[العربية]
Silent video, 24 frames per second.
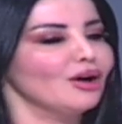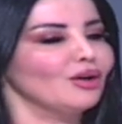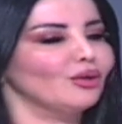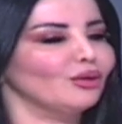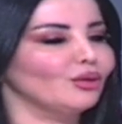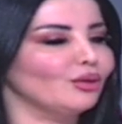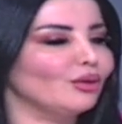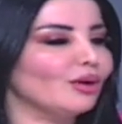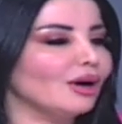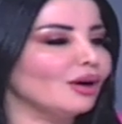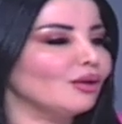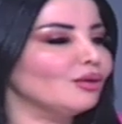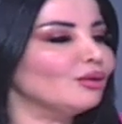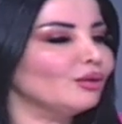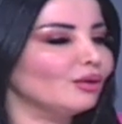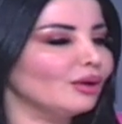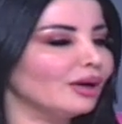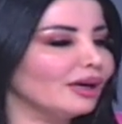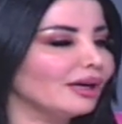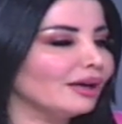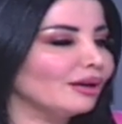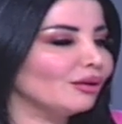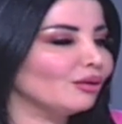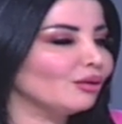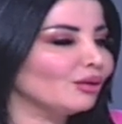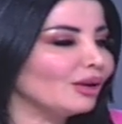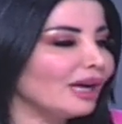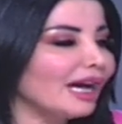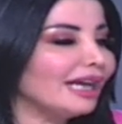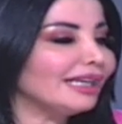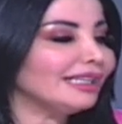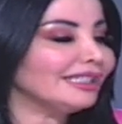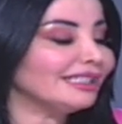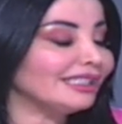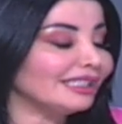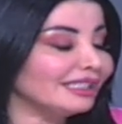
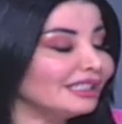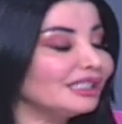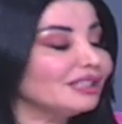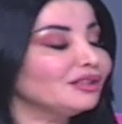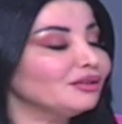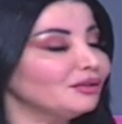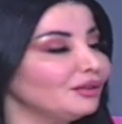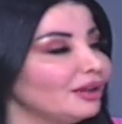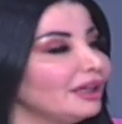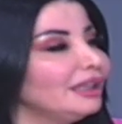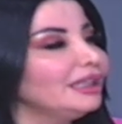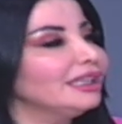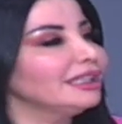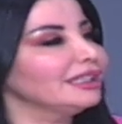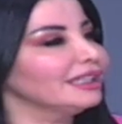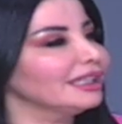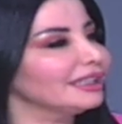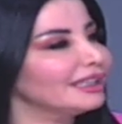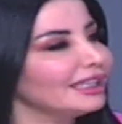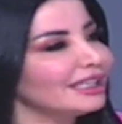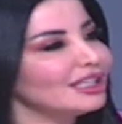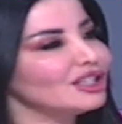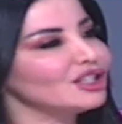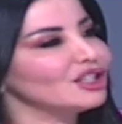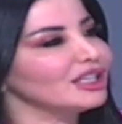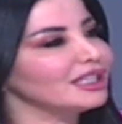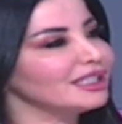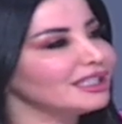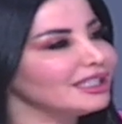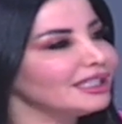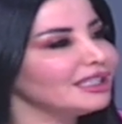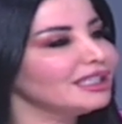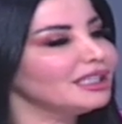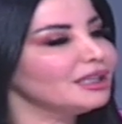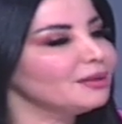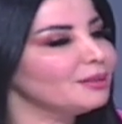وكانت كثير فعلا لدرجه
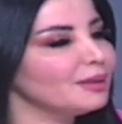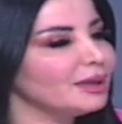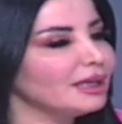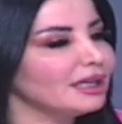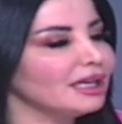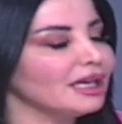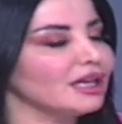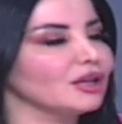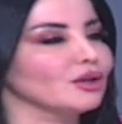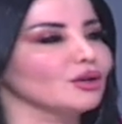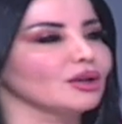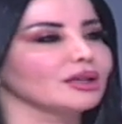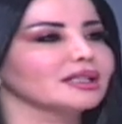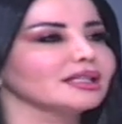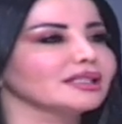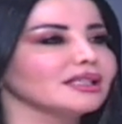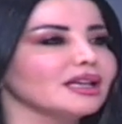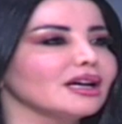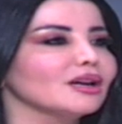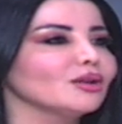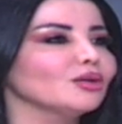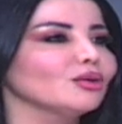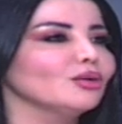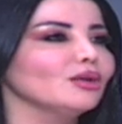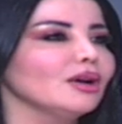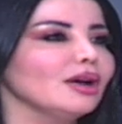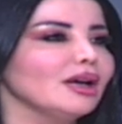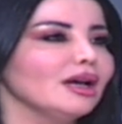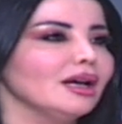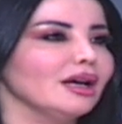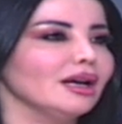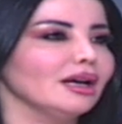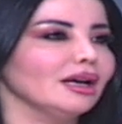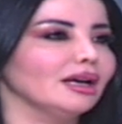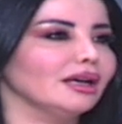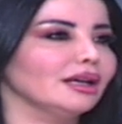كثير كبيره انه انا صاروا
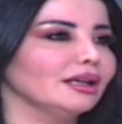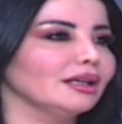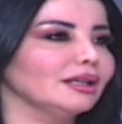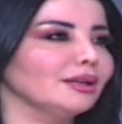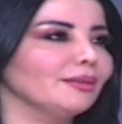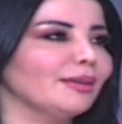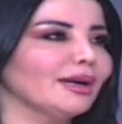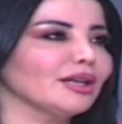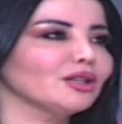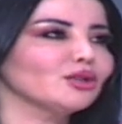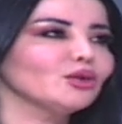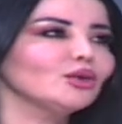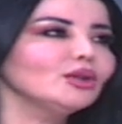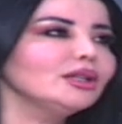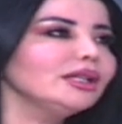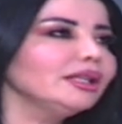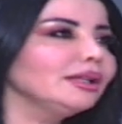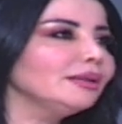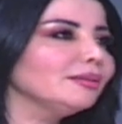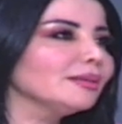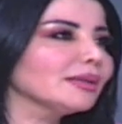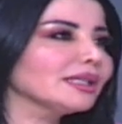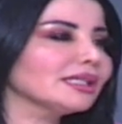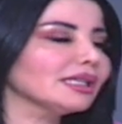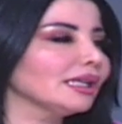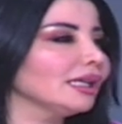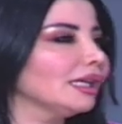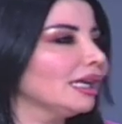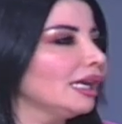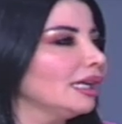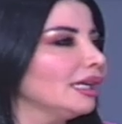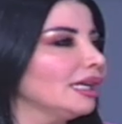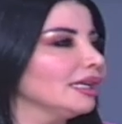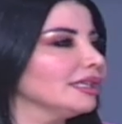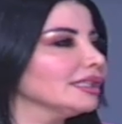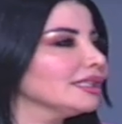آه، يبعثوا لي مثلا
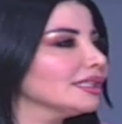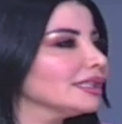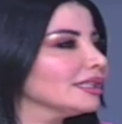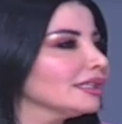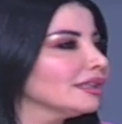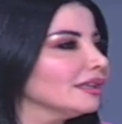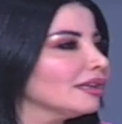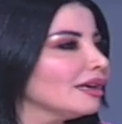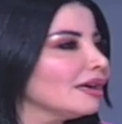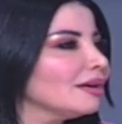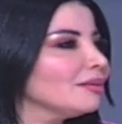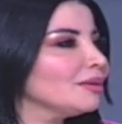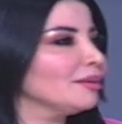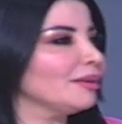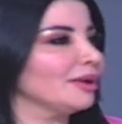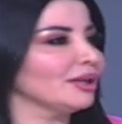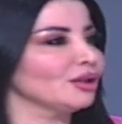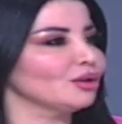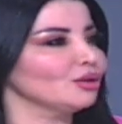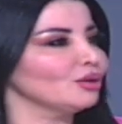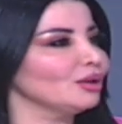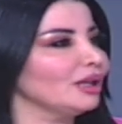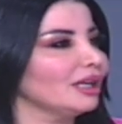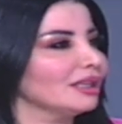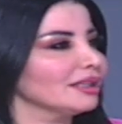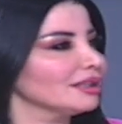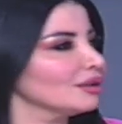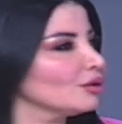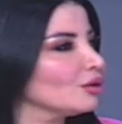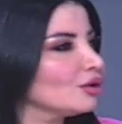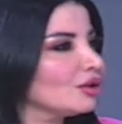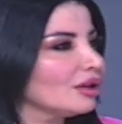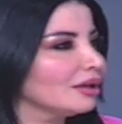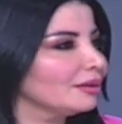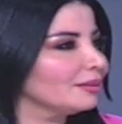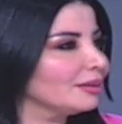على الانستغرام يبعثوا لي على
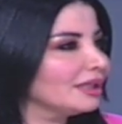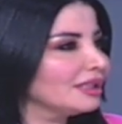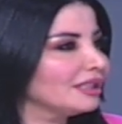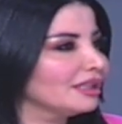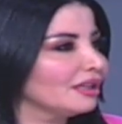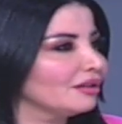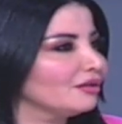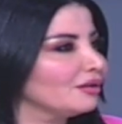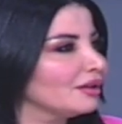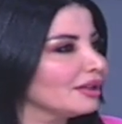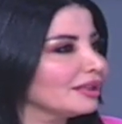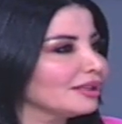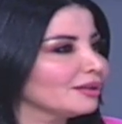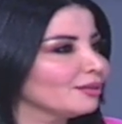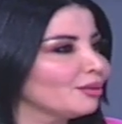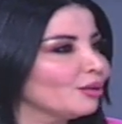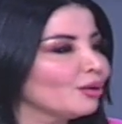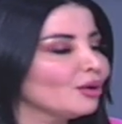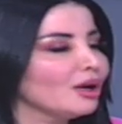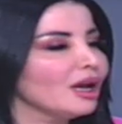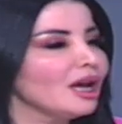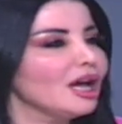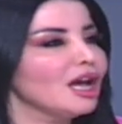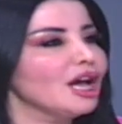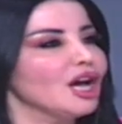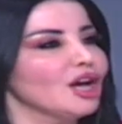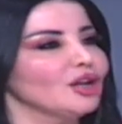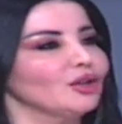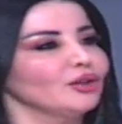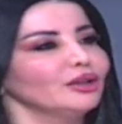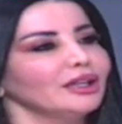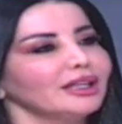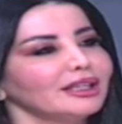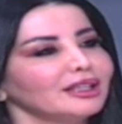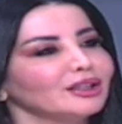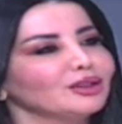السوشيال ميديا الفيسبوك
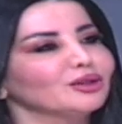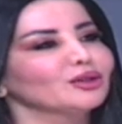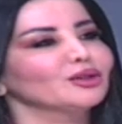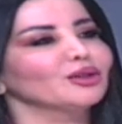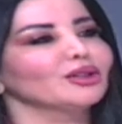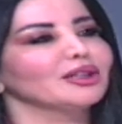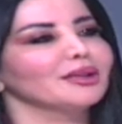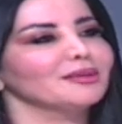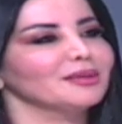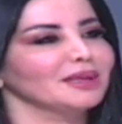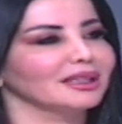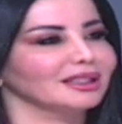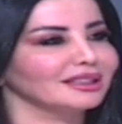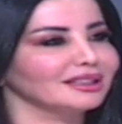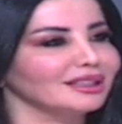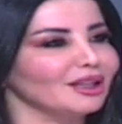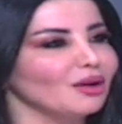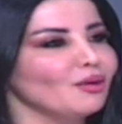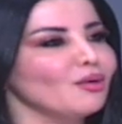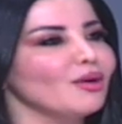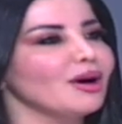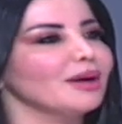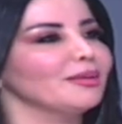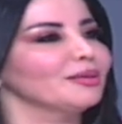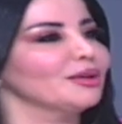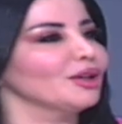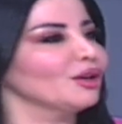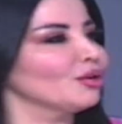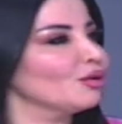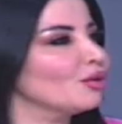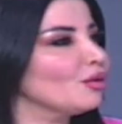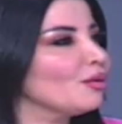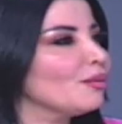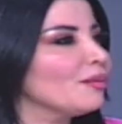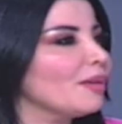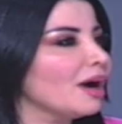انه نحن دكتوره بدنا نتطوع بدنا
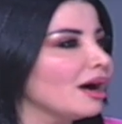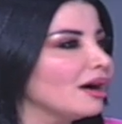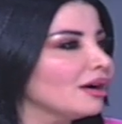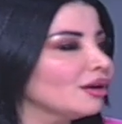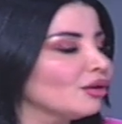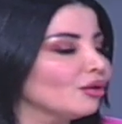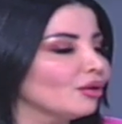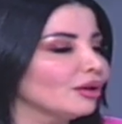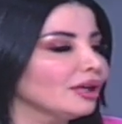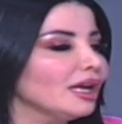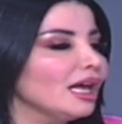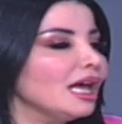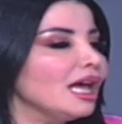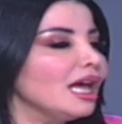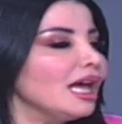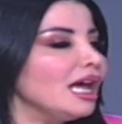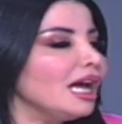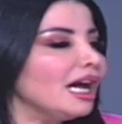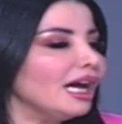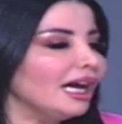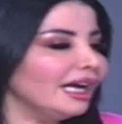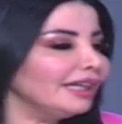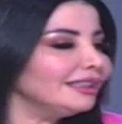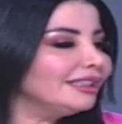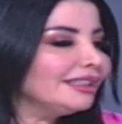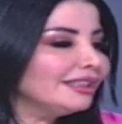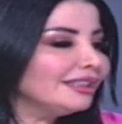نكون معكم هذا